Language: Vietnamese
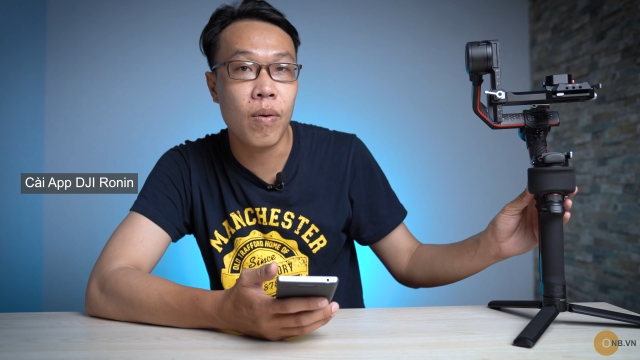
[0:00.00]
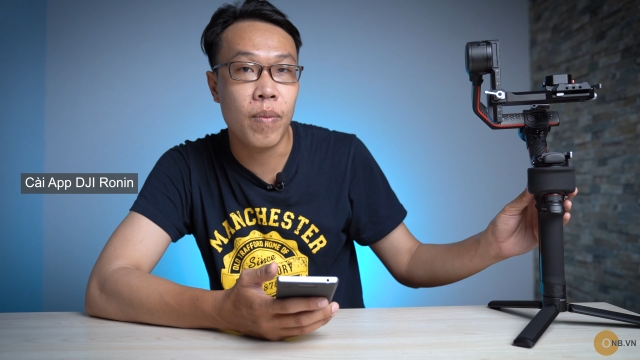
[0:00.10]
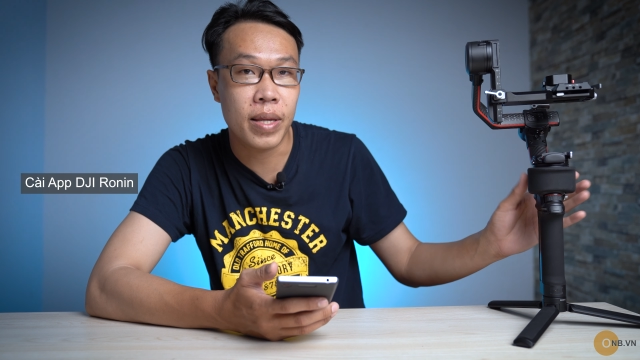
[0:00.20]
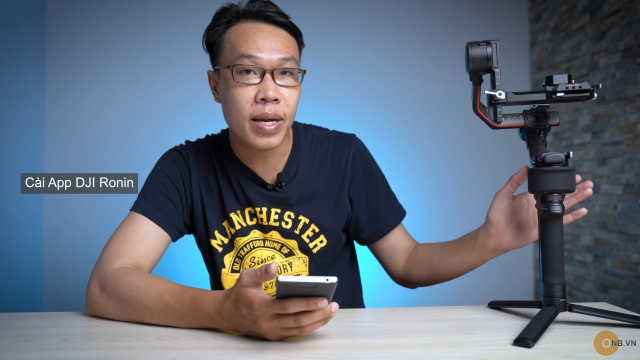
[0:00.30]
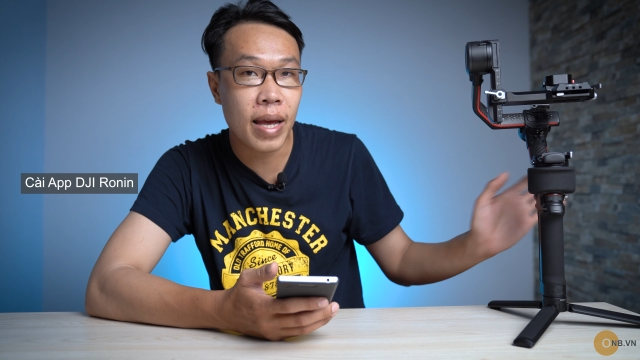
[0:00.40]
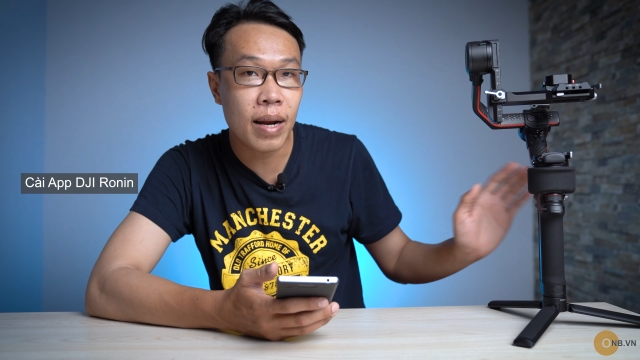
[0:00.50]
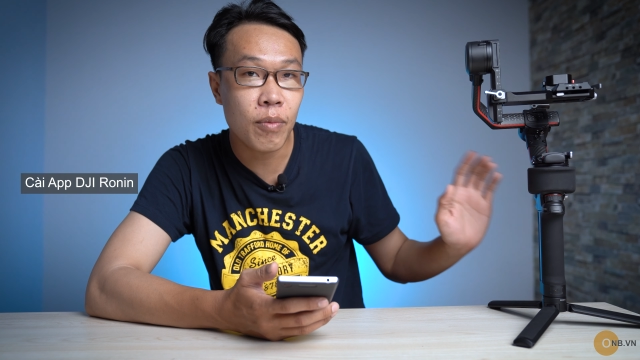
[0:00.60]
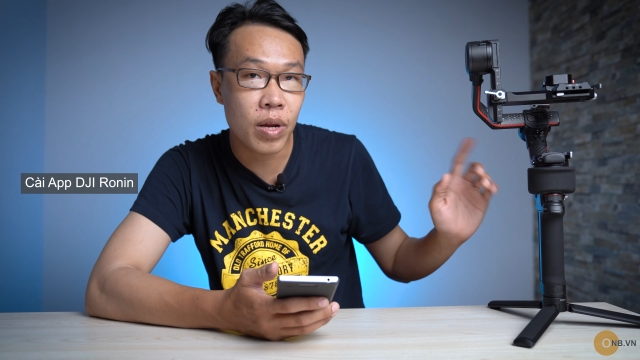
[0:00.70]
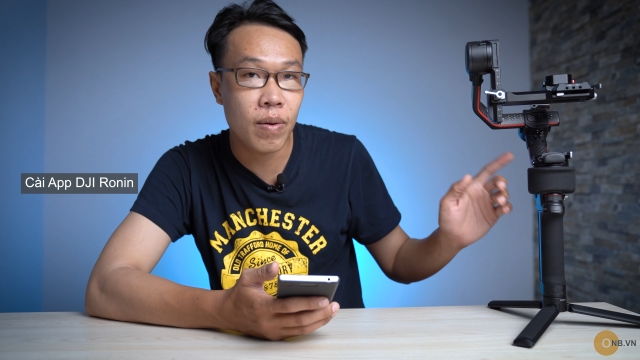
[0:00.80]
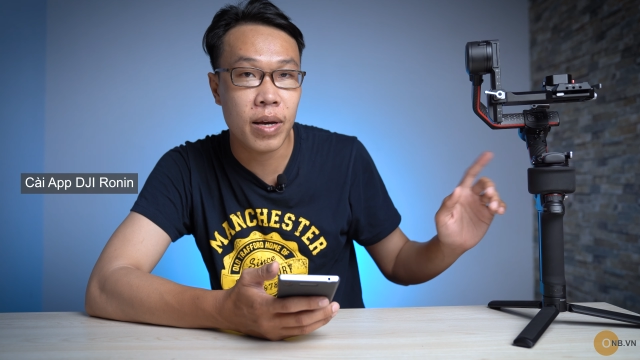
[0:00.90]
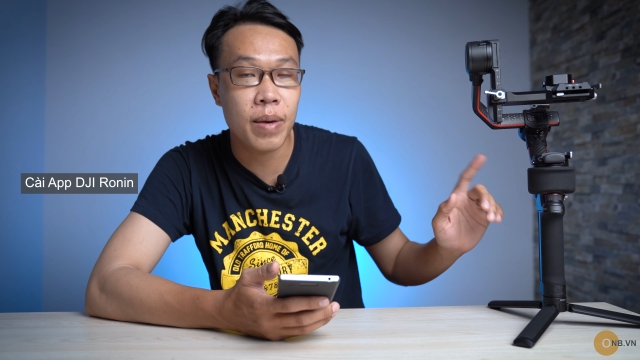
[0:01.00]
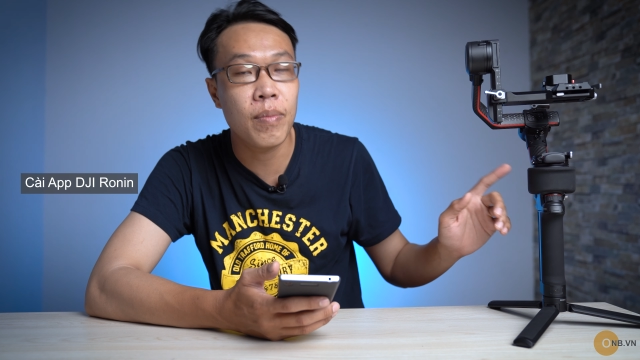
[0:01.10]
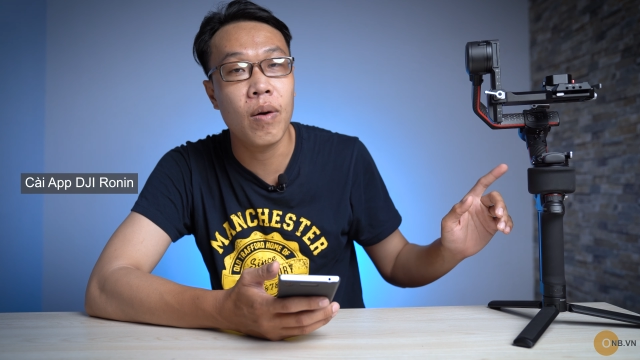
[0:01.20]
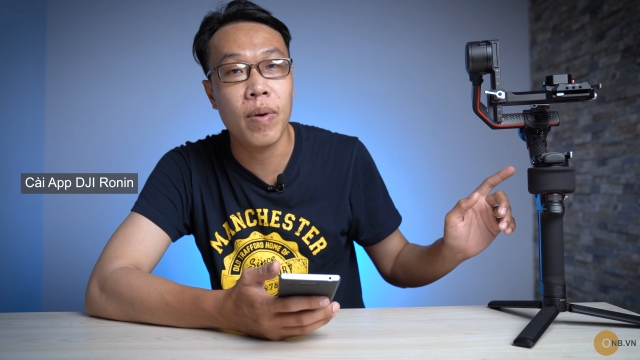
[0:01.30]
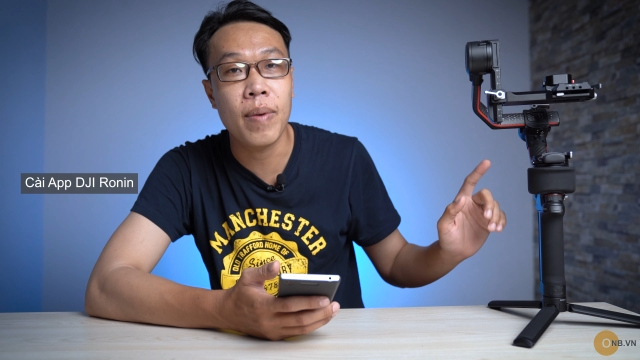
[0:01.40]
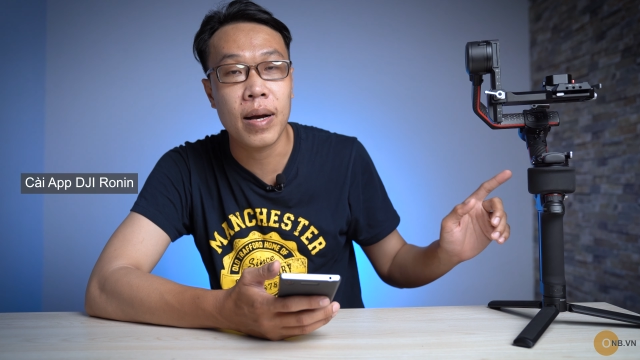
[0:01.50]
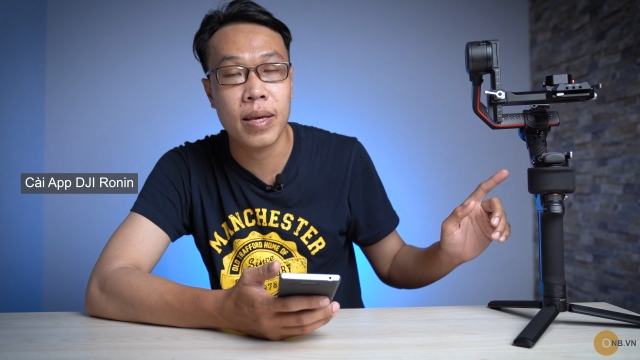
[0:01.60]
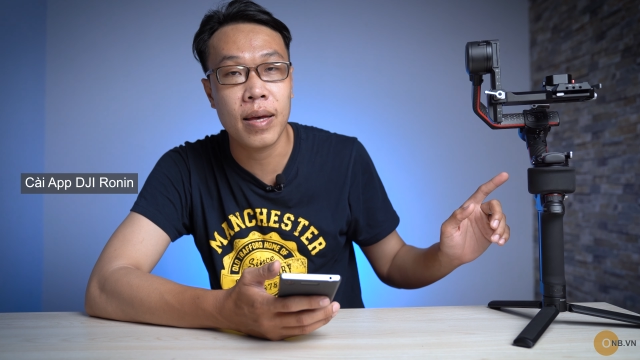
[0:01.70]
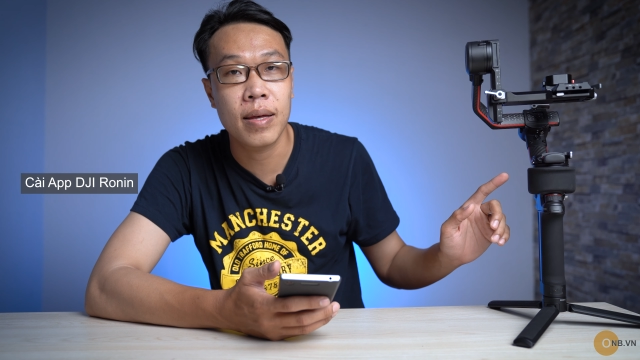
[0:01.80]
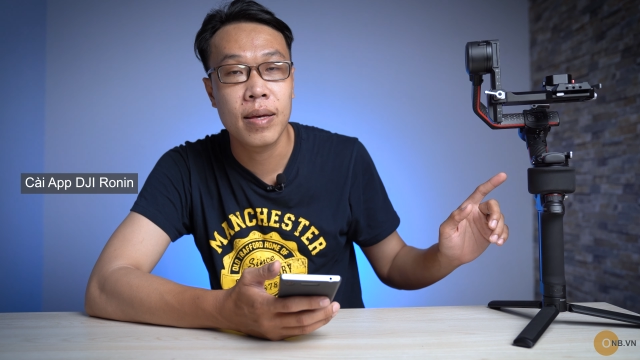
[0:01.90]
và chắc chắn một điều là gimbal phải
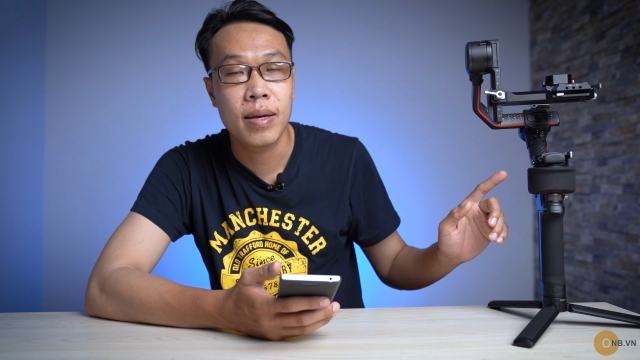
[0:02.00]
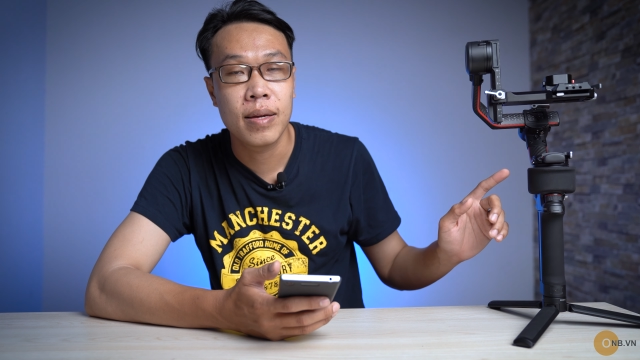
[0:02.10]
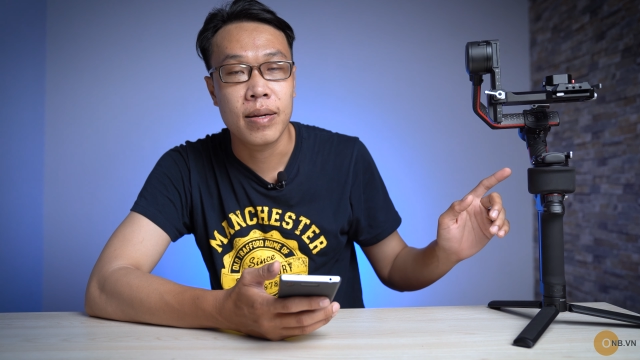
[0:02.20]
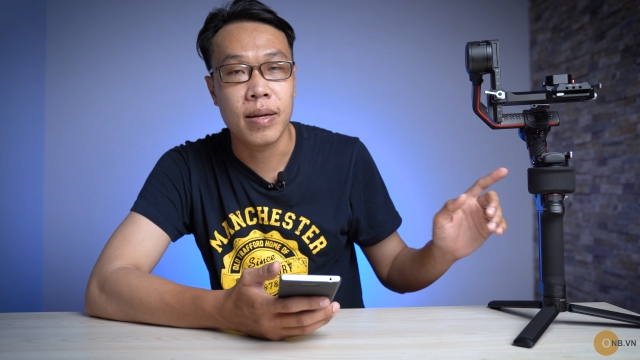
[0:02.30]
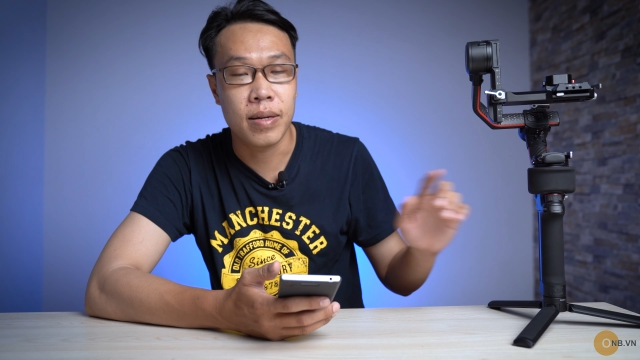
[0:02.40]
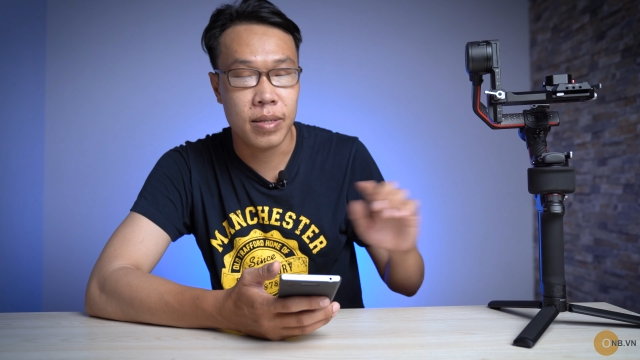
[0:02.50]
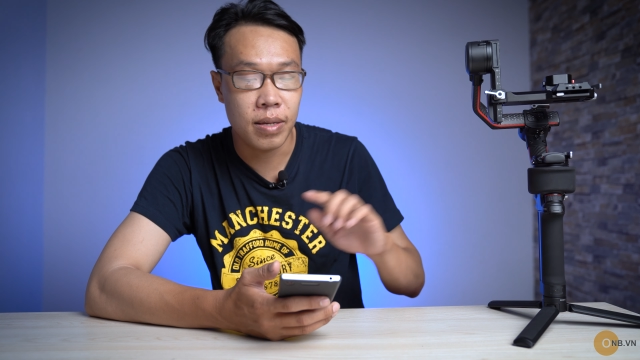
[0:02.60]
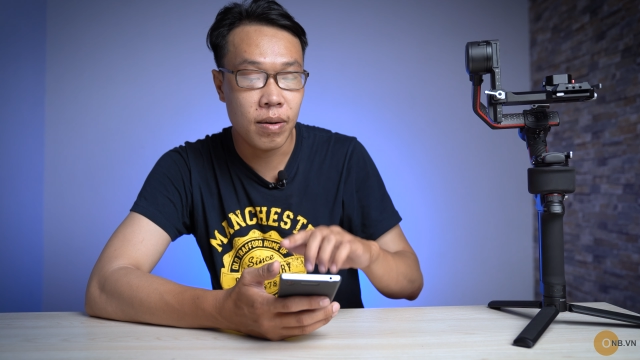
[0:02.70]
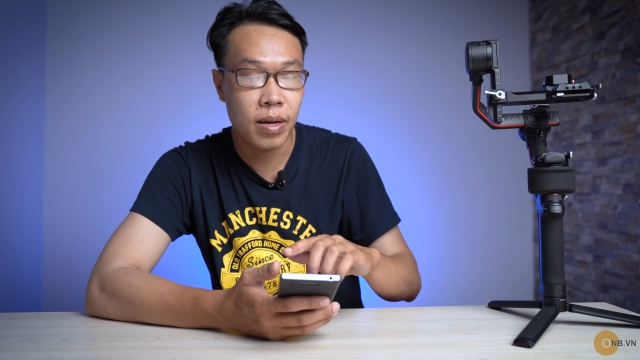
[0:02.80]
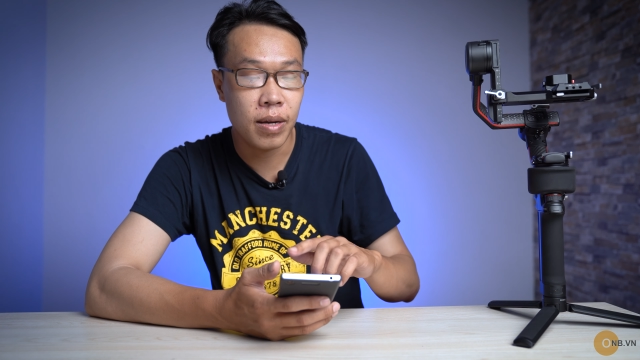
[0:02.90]
bật nha. Rồi sau đó